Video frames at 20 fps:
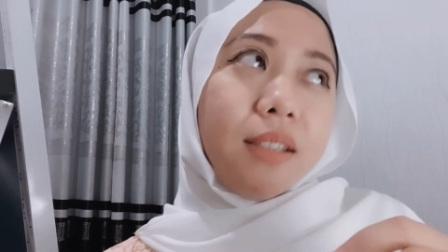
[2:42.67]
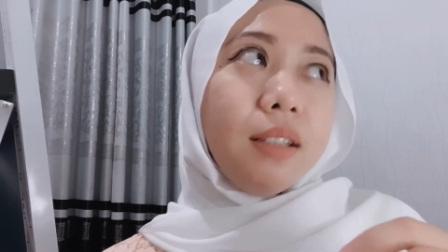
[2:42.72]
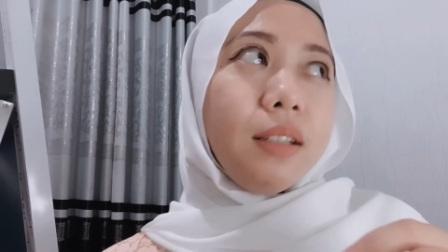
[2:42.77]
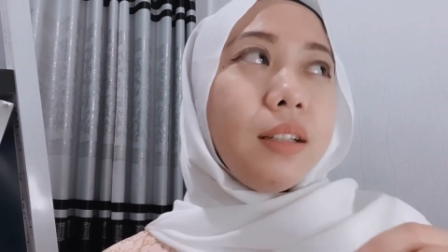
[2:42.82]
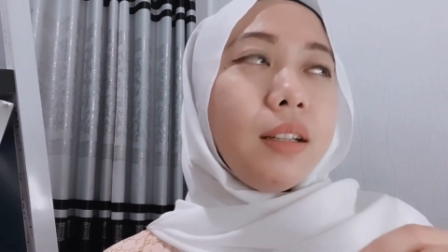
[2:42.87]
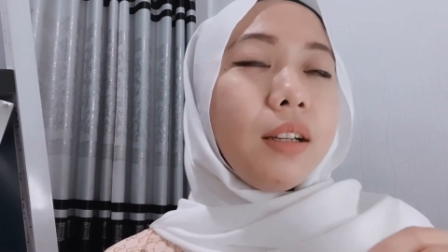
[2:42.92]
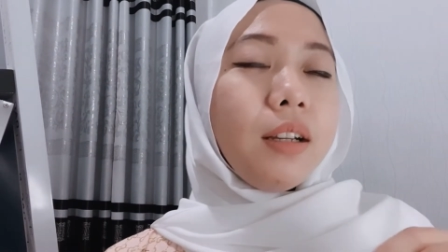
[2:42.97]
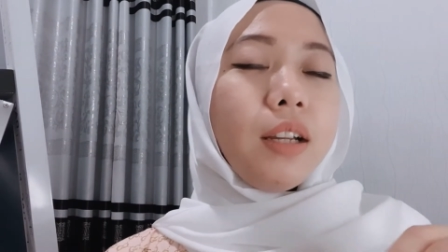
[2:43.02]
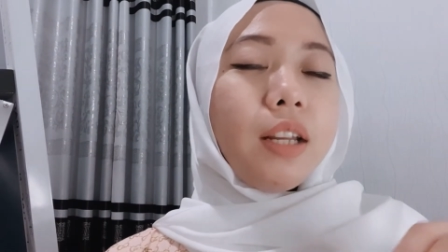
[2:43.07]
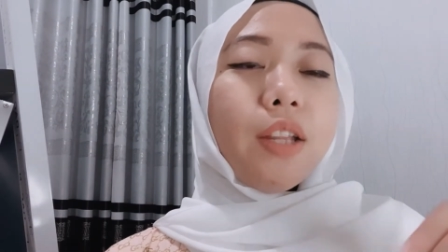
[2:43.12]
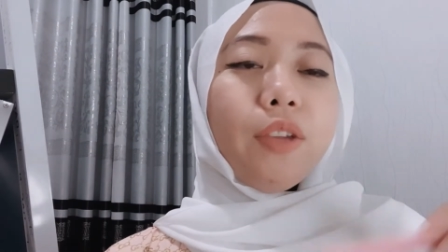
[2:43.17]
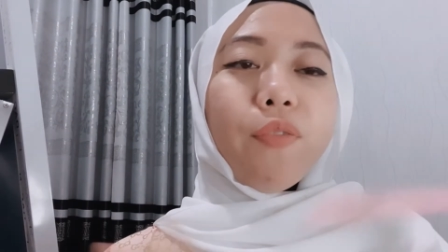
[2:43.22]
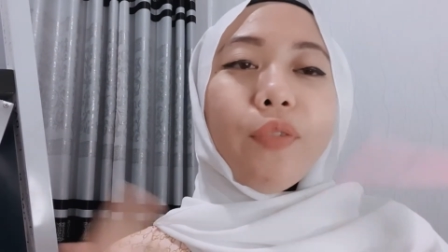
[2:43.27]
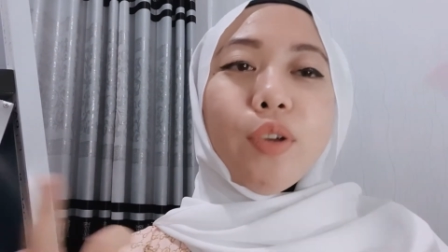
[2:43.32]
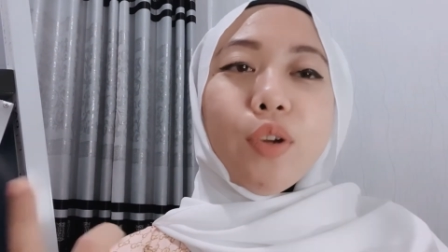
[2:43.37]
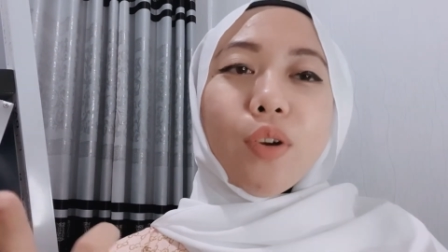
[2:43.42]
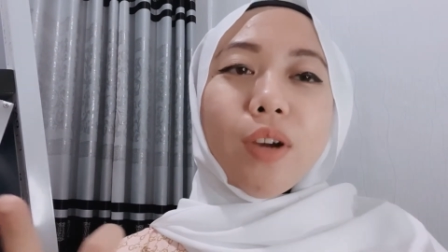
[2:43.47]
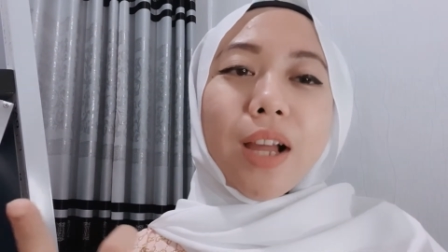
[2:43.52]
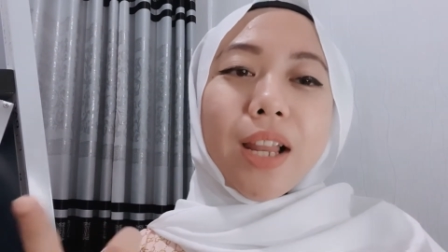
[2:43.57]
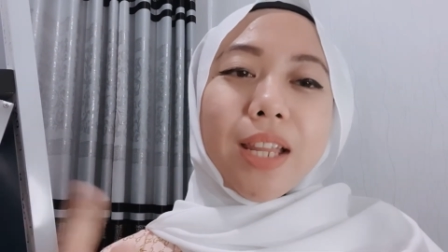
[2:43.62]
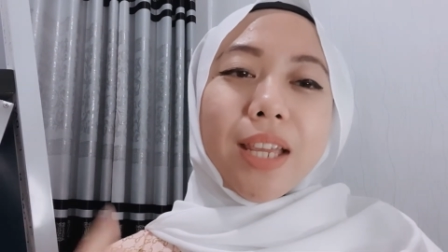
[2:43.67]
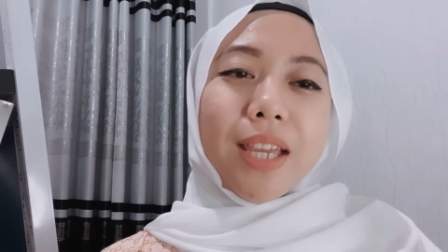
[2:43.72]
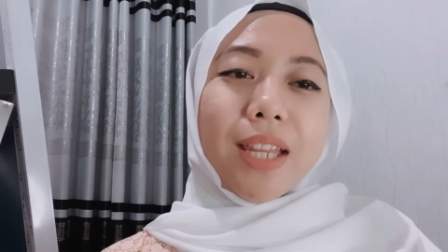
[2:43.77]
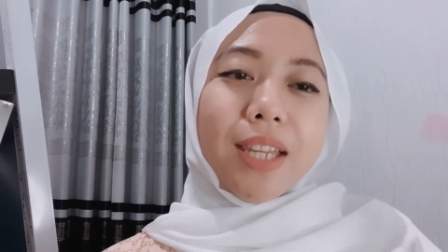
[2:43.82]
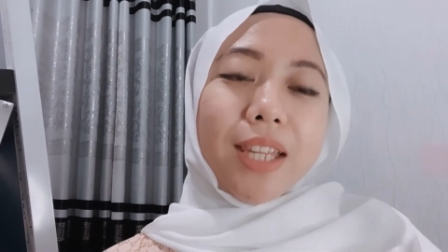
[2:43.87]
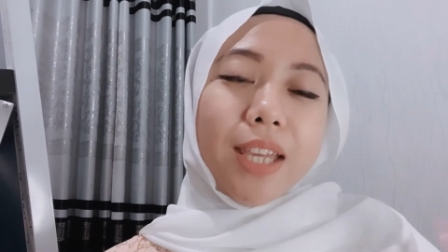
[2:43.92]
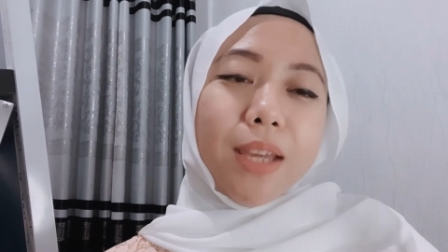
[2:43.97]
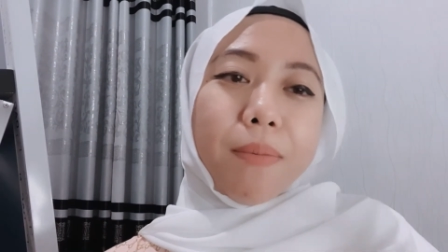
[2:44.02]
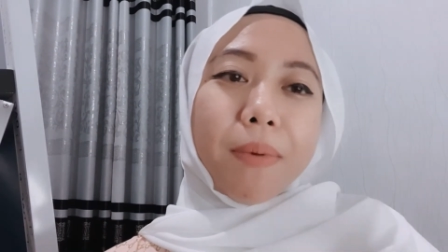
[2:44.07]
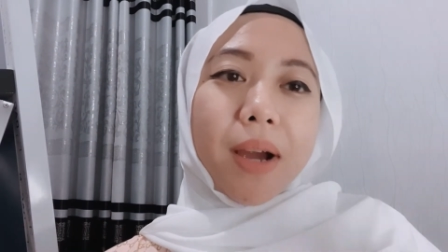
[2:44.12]
uh, review kali
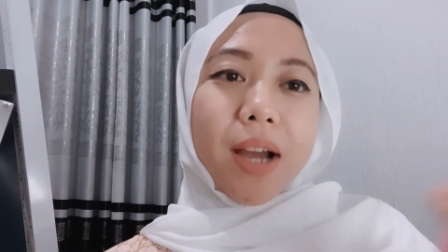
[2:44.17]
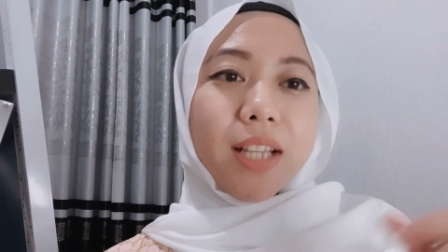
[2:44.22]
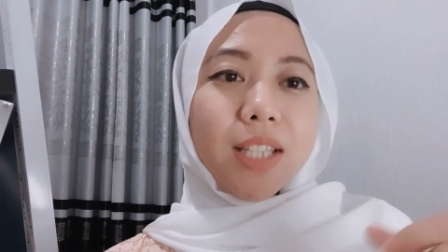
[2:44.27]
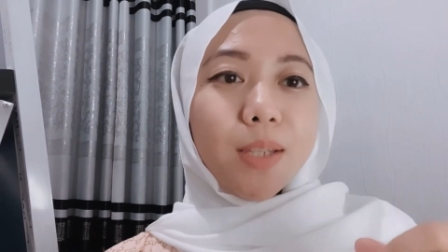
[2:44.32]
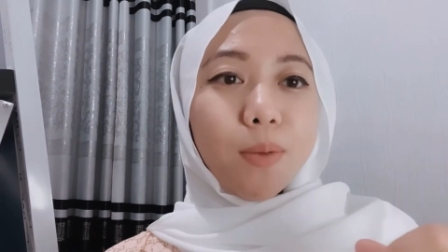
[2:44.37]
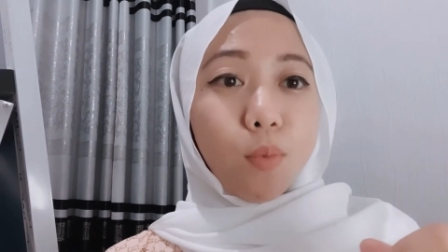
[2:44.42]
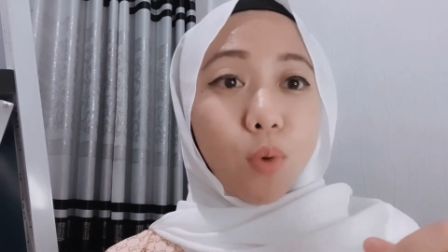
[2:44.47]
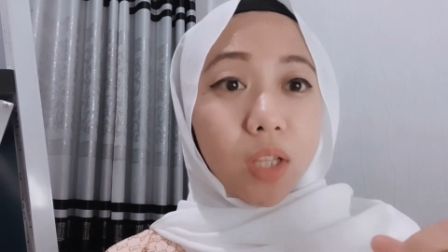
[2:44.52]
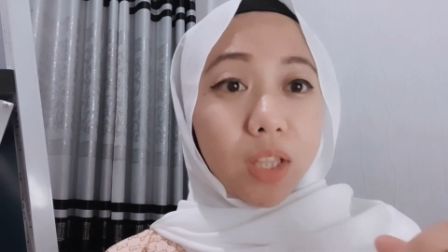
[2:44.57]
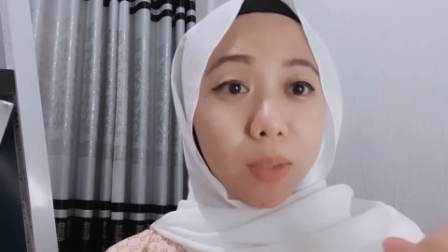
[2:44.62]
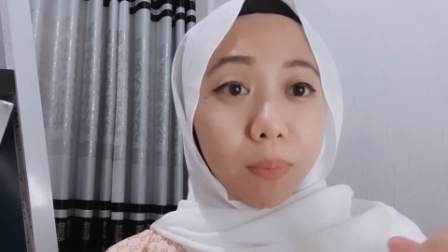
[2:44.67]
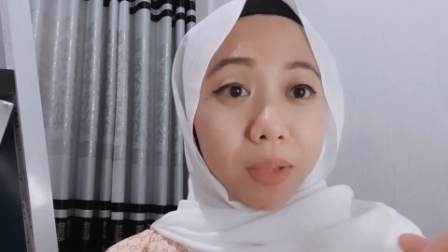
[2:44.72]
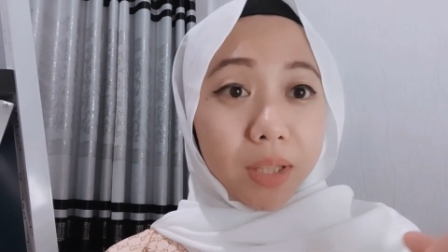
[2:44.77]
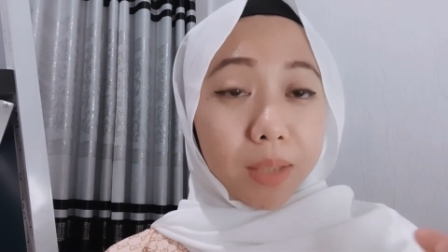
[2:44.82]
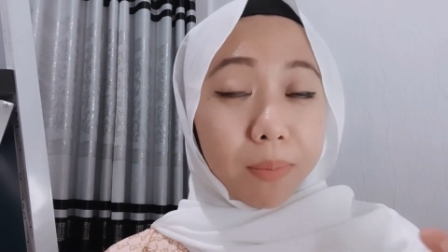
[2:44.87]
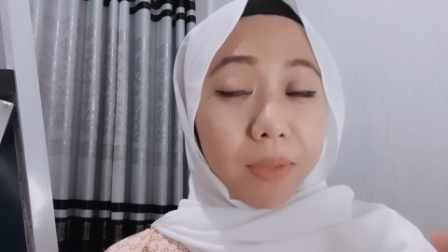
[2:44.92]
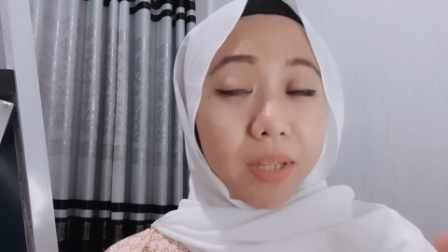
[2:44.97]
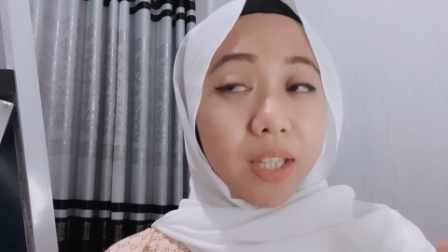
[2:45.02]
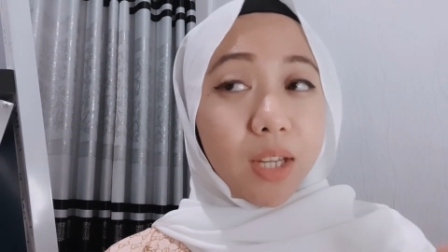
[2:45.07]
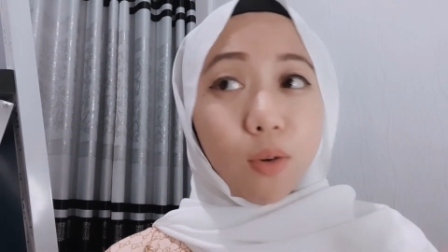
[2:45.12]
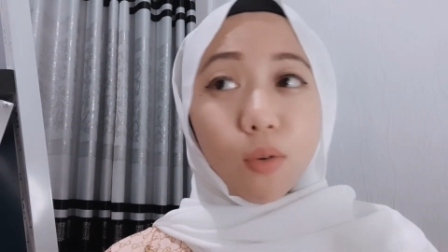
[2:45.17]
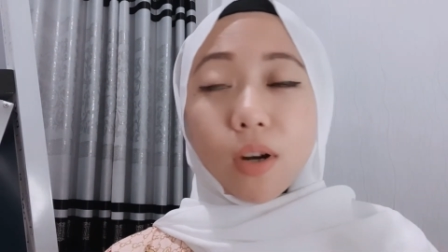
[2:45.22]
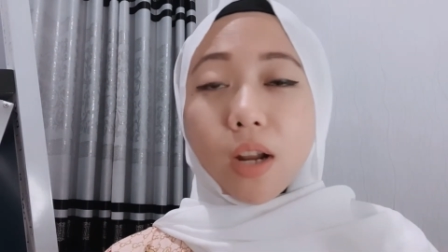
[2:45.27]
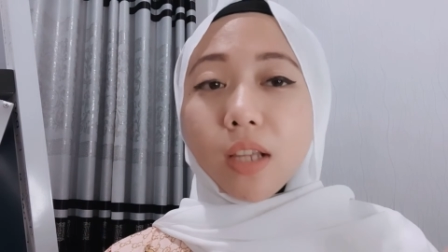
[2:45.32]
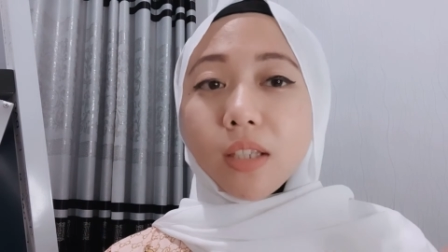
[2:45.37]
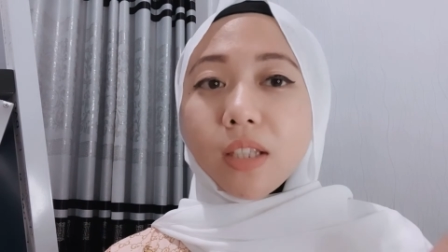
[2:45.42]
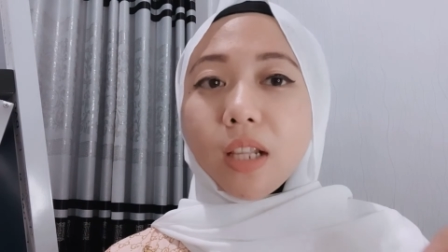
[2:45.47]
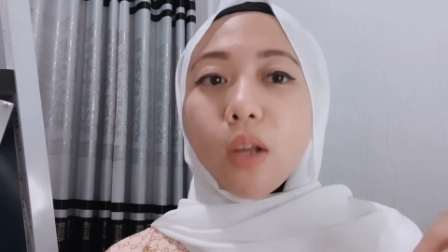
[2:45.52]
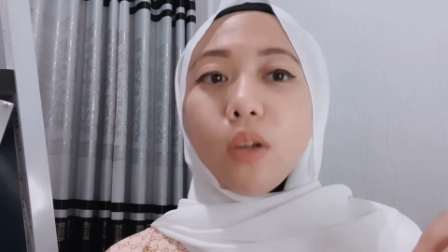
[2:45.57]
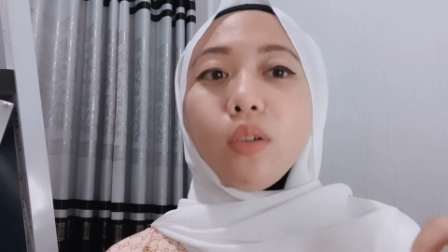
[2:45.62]
ini. Makasih buat teman-teman yang udah
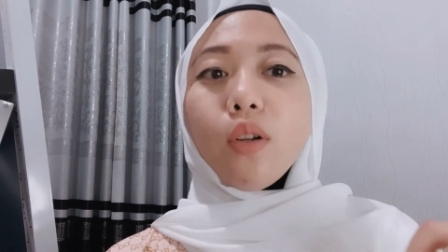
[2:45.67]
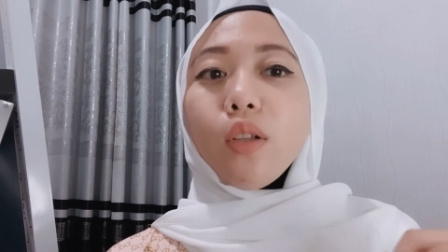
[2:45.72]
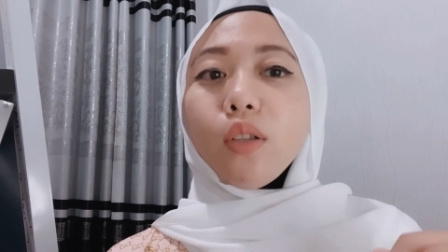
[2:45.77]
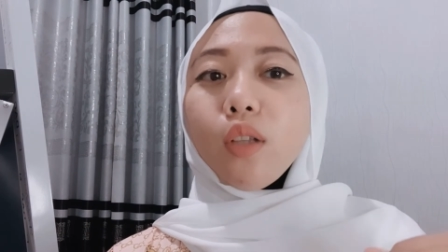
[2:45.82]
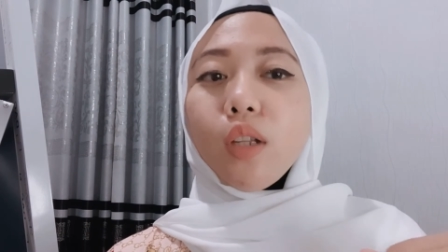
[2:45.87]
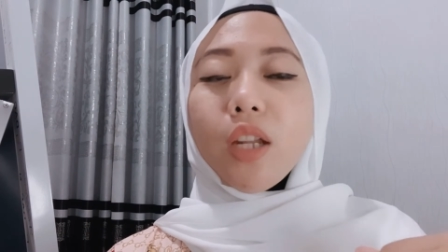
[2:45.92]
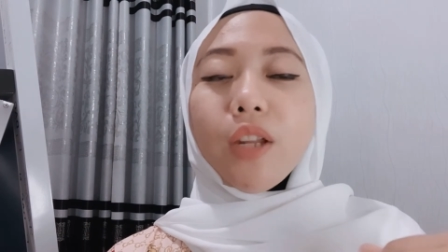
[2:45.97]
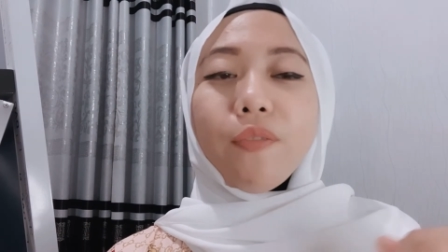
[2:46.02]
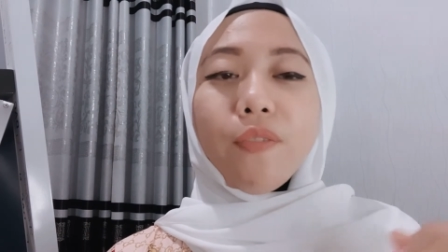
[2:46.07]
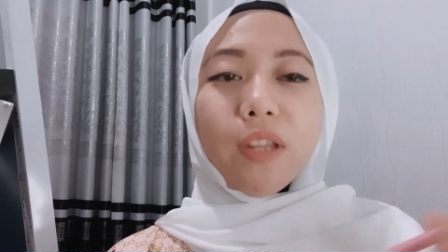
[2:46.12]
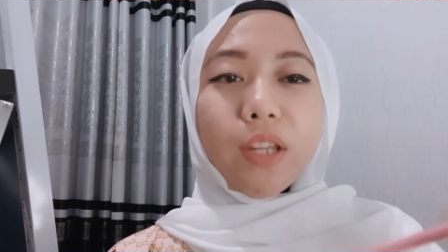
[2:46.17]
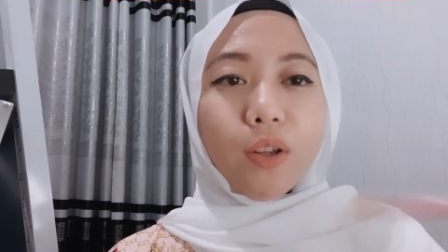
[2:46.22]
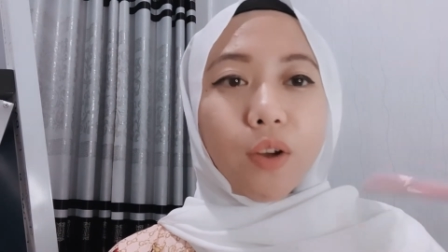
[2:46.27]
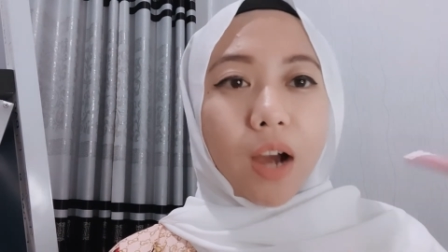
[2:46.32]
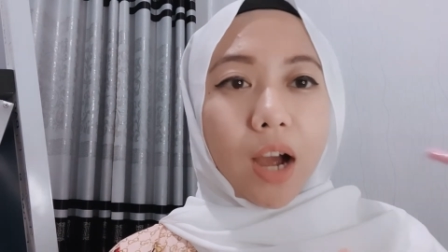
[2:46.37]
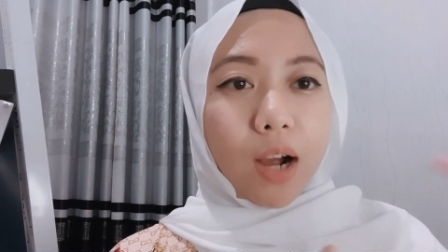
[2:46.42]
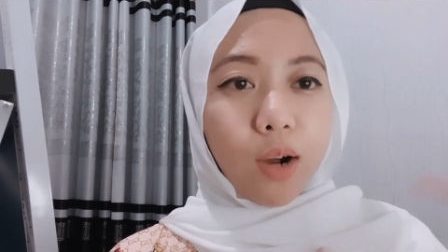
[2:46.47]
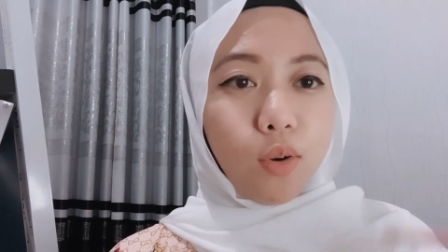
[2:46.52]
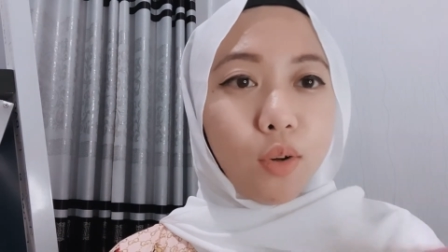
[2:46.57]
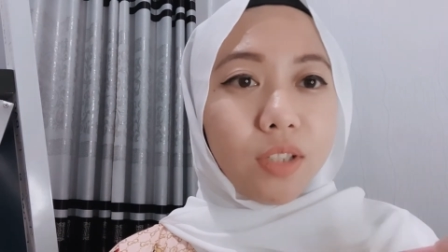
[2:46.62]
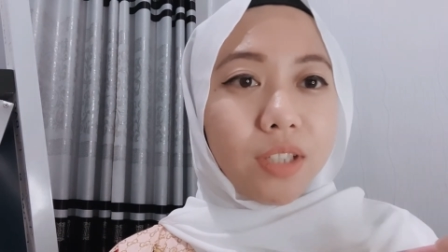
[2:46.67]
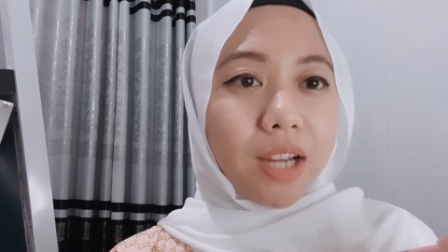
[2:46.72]
selalu nontonin video aku.